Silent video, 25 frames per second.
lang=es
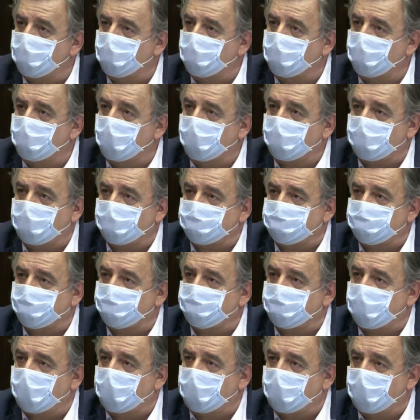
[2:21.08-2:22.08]
que hay que
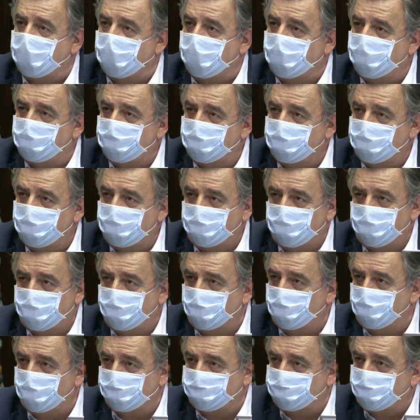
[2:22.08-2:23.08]
aceptarla,
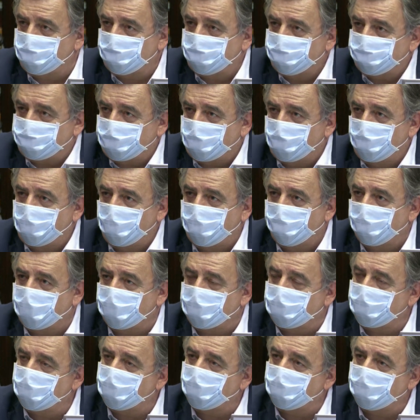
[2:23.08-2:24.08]
no es un
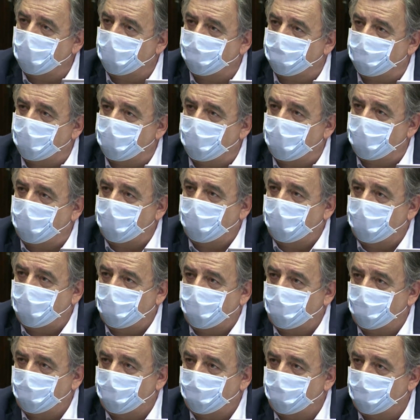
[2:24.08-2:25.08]
problema de una
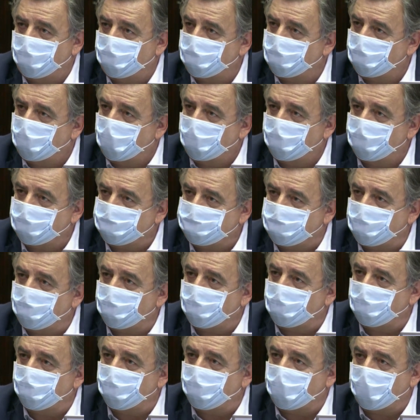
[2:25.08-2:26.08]
pelea o a ver si
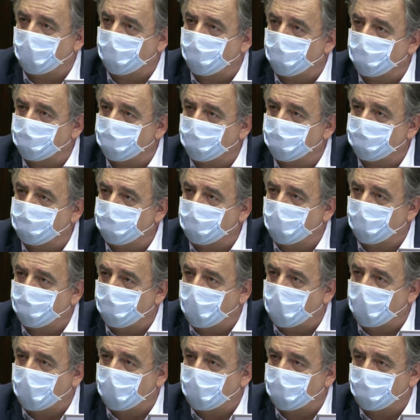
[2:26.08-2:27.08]
lo demoramos dos días
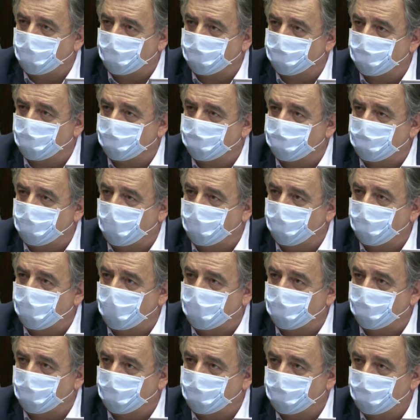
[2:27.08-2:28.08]
más o dos días
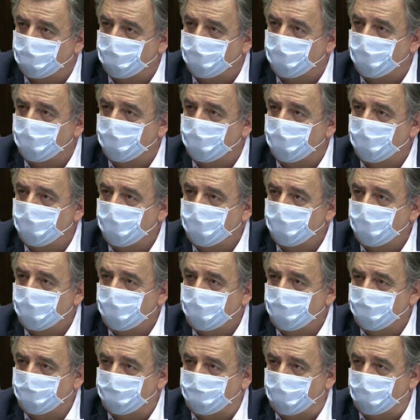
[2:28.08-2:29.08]
menos,
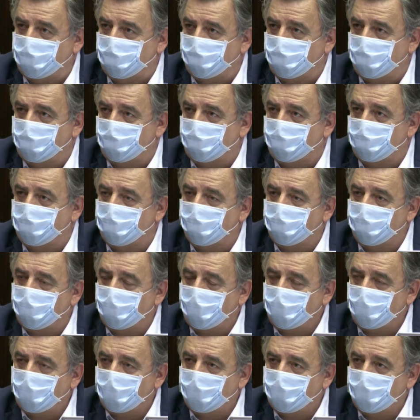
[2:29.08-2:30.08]
pero
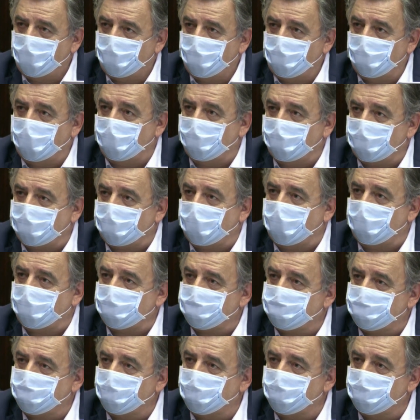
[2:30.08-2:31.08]
la
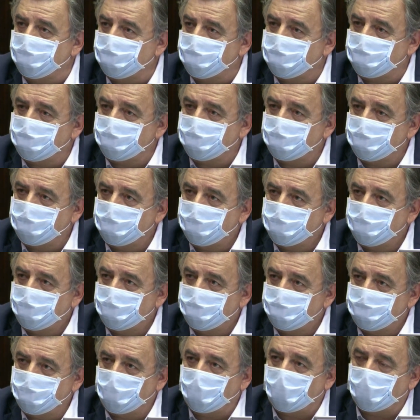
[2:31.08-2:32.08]
declaración
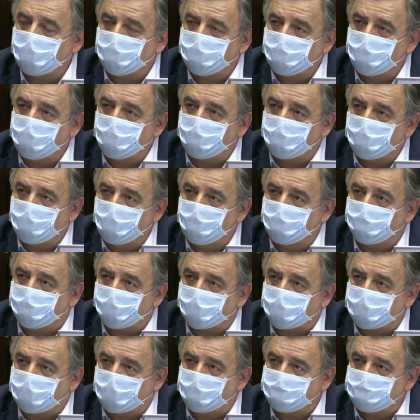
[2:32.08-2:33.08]
yo le adjudico una
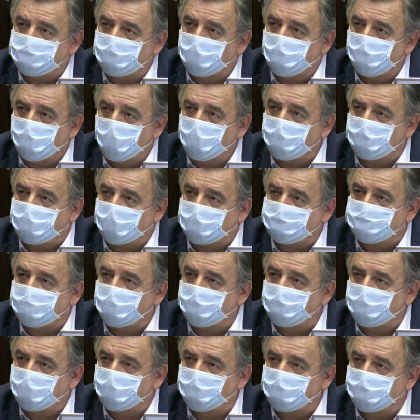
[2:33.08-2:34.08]
importancia muy
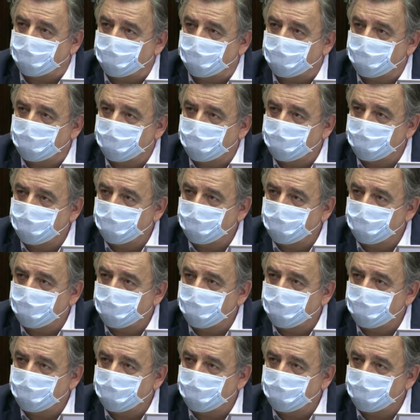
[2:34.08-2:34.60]
trascendente,